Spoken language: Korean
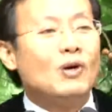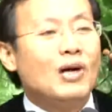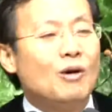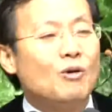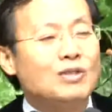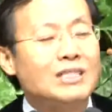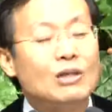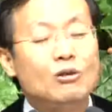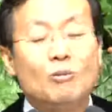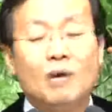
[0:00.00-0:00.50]

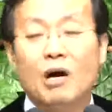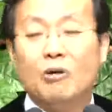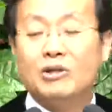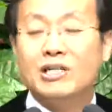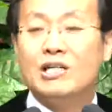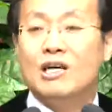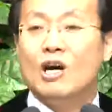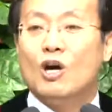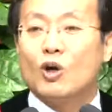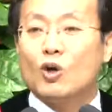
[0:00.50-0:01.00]
교만할 게
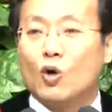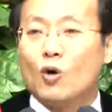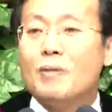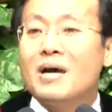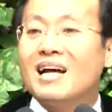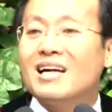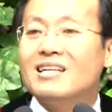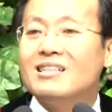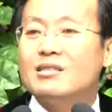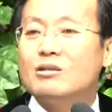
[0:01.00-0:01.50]
많죠.
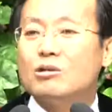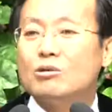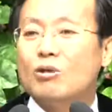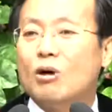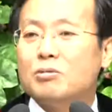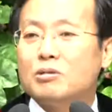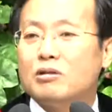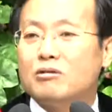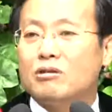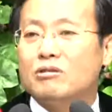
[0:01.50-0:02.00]
그럼에도
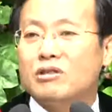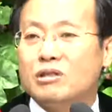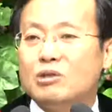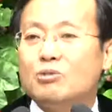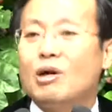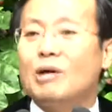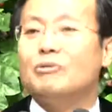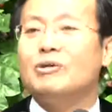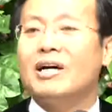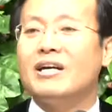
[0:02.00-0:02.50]
불구하고 사도
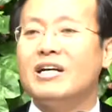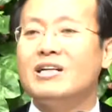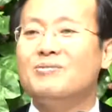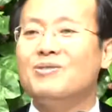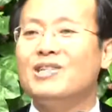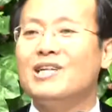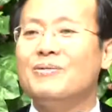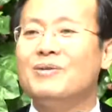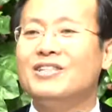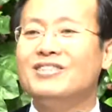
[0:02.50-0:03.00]
바울이
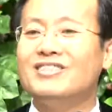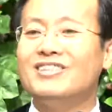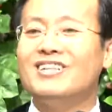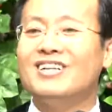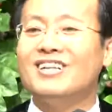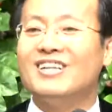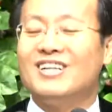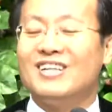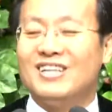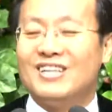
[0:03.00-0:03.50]
교만할
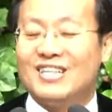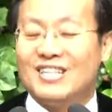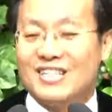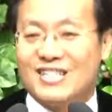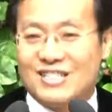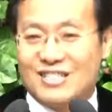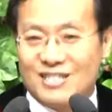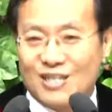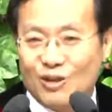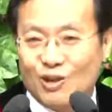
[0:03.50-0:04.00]
수
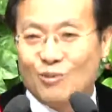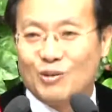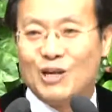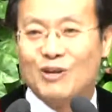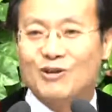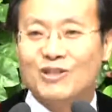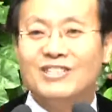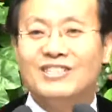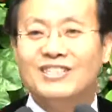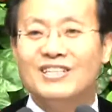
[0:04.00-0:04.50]
없었던 이유 가운데
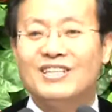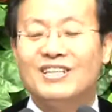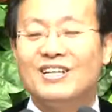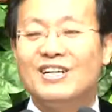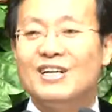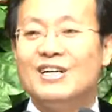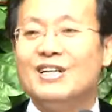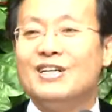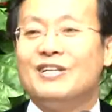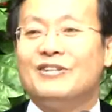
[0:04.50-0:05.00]
하나는
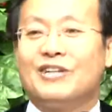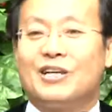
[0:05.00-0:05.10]
뭐냐면은